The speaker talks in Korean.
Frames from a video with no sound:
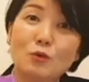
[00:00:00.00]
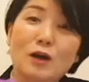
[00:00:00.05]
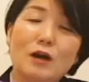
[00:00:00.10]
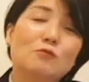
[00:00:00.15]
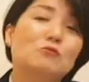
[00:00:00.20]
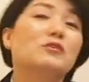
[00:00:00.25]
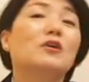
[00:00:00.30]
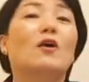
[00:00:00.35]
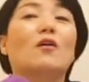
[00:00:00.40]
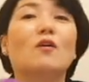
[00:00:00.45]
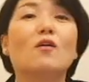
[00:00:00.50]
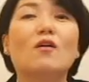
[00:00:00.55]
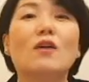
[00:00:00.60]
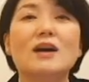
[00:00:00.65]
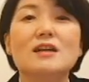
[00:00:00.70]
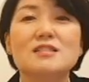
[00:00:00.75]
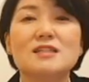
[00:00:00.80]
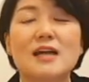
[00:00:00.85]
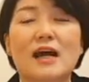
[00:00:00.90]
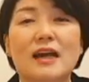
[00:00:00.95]
하고 여러
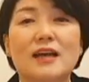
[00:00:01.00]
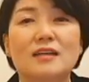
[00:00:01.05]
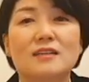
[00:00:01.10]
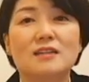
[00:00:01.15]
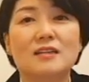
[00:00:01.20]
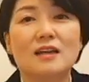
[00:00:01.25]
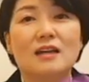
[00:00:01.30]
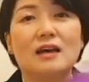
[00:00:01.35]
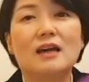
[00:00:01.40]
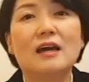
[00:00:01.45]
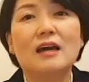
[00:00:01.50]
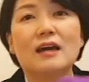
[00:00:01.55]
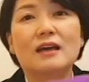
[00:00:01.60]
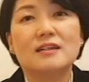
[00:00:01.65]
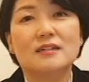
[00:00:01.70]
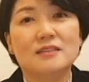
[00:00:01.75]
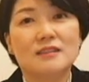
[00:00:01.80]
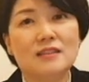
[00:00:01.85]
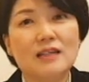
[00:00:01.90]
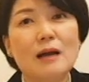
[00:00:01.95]
가지 아이들의
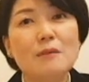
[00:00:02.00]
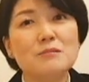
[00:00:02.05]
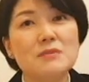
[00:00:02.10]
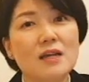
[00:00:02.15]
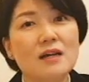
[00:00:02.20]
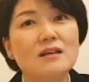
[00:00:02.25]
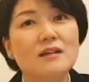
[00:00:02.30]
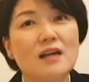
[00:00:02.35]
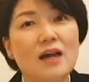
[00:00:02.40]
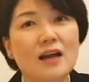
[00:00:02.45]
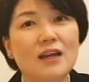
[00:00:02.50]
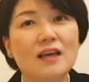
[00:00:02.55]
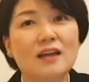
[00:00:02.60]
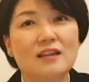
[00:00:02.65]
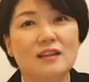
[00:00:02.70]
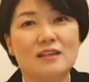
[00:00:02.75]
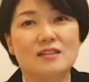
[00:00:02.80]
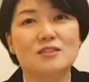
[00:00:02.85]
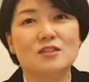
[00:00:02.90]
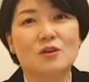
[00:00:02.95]
그 탐색을
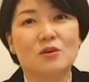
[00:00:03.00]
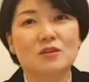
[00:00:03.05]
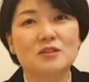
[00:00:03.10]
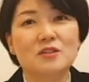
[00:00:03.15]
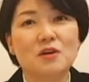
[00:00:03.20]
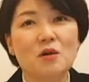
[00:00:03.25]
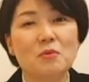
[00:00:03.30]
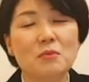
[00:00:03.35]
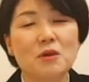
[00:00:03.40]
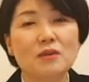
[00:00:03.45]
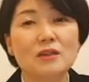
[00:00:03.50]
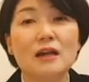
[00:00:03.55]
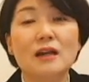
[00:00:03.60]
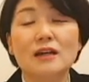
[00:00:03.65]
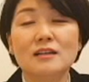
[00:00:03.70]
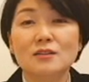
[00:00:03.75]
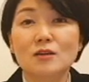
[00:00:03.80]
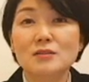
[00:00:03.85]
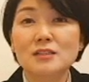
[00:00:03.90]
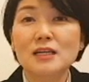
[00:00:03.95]
하게 되죠. 그러면
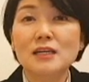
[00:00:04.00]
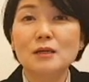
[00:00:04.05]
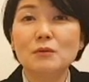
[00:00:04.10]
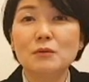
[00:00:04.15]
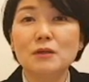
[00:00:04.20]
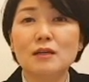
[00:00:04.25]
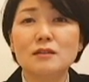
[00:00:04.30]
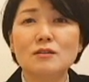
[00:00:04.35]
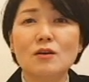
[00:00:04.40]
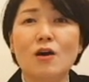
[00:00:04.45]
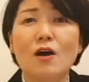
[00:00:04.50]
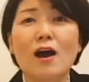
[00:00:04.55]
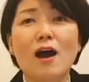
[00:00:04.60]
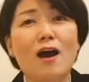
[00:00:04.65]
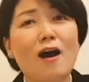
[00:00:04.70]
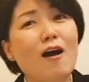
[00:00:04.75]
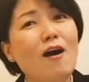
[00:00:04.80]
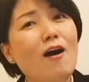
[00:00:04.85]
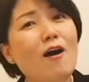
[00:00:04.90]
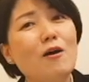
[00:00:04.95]
선생님께서
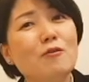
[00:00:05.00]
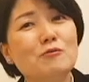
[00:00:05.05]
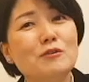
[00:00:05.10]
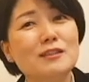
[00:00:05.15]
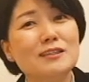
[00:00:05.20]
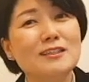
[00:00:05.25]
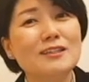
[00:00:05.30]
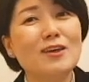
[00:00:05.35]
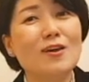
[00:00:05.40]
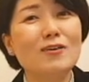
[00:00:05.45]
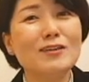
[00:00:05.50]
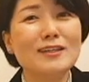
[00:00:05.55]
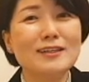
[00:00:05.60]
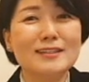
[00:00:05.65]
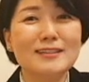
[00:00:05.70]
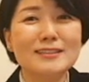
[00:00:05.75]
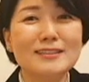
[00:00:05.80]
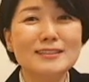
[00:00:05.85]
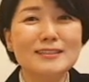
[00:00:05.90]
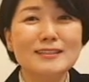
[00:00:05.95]
아, 우리
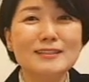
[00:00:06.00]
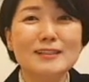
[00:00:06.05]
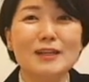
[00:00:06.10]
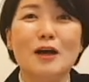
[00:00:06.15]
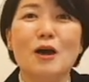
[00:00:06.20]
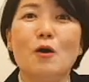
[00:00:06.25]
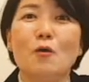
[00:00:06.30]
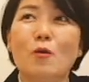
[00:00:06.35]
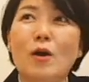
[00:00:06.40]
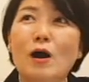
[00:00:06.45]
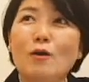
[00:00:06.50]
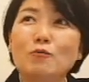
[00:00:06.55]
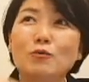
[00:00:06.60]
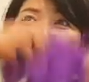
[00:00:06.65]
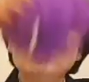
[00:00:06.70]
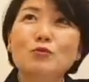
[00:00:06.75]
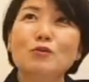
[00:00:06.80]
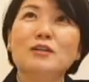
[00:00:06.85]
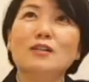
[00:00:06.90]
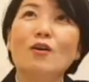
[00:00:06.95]
승연이는 와
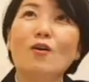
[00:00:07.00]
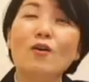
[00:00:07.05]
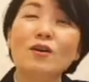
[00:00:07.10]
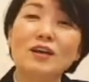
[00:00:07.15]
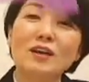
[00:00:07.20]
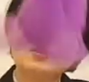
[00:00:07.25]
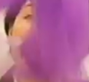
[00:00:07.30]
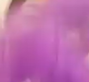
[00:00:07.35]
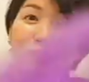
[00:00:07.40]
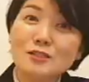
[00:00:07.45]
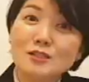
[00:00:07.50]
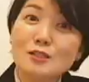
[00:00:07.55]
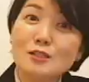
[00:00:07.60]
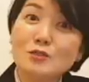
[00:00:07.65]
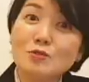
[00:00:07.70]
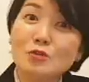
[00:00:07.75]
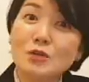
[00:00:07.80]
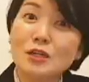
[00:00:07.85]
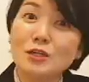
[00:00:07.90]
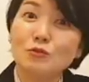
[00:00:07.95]
위로 이렇게 던질
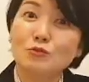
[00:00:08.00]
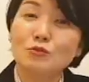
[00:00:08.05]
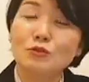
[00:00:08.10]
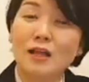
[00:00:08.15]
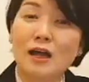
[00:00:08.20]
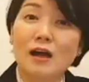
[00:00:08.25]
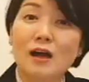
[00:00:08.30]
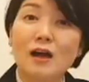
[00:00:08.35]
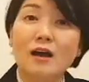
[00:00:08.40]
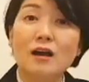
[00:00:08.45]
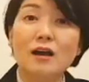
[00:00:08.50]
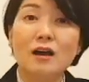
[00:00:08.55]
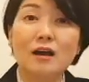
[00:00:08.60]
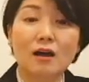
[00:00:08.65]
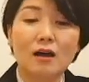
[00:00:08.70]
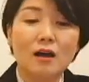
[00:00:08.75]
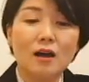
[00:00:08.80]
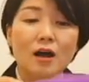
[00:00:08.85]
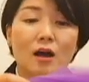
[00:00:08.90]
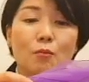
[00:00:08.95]
수
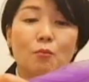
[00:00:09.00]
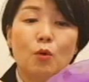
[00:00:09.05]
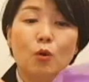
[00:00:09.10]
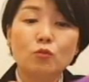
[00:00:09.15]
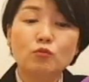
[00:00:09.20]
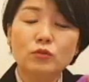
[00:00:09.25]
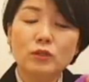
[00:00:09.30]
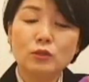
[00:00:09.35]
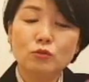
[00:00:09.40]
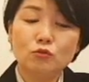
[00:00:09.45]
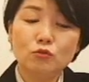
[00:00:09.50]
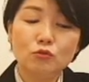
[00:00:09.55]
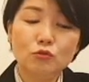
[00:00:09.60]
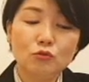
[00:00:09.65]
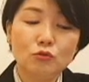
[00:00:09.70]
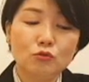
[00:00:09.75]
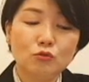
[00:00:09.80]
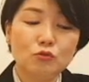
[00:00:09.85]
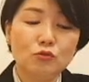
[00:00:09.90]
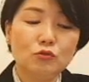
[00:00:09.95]
있구나. 뭐 우리
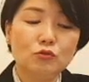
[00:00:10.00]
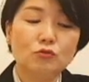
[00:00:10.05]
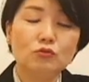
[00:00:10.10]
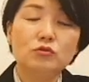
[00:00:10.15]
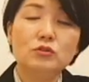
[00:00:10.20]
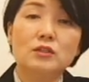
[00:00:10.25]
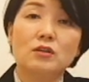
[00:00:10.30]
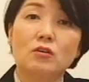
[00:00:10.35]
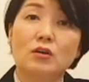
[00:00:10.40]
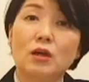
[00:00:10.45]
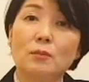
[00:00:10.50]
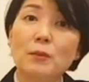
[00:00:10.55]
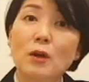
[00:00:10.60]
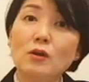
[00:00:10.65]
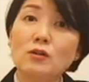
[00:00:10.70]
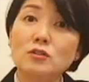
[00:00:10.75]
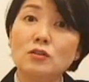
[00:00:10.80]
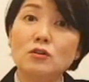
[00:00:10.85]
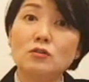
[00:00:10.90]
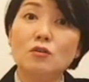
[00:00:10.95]
누구누구는 이렇게
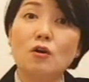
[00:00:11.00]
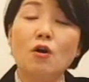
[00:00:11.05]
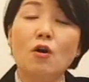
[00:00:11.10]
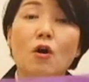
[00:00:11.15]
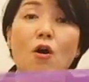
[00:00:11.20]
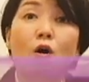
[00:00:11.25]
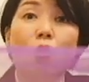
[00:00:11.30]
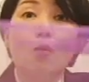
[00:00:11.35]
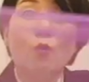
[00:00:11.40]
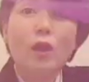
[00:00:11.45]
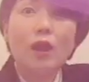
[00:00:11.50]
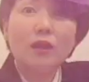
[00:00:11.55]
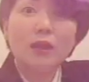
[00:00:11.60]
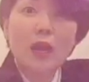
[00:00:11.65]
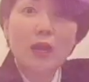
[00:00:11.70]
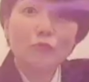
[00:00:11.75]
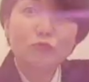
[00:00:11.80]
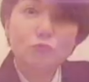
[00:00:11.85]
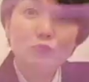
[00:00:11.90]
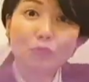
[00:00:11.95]
펼쳐서 와
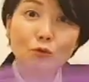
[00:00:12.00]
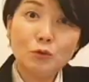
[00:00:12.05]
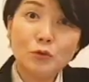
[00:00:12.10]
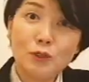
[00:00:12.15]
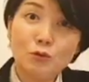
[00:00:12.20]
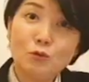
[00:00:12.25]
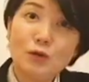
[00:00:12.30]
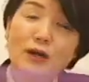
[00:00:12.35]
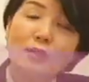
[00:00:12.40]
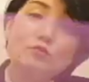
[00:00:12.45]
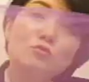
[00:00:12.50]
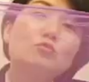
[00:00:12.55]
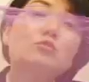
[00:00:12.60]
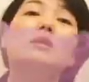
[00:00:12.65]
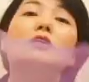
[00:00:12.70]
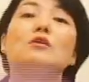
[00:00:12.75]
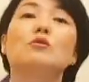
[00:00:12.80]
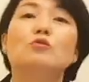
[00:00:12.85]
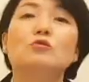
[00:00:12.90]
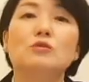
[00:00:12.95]
까꿍놀이도 할 수
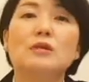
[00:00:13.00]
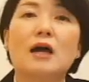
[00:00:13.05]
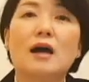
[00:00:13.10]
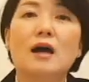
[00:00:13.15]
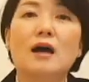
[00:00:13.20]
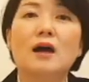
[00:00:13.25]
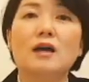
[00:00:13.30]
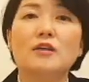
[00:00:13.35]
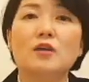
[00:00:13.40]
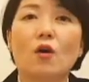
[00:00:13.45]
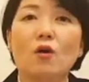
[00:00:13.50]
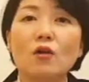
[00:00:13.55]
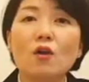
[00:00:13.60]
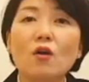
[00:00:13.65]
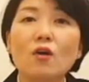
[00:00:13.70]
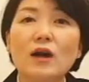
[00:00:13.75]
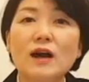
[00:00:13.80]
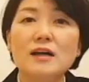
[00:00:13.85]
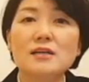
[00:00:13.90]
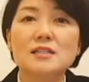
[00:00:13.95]
있구나.
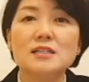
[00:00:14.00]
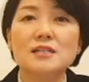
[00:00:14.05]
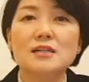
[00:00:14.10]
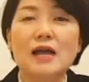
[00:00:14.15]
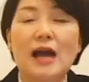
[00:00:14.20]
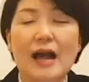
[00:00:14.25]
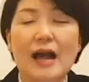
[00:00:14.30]
여러 가지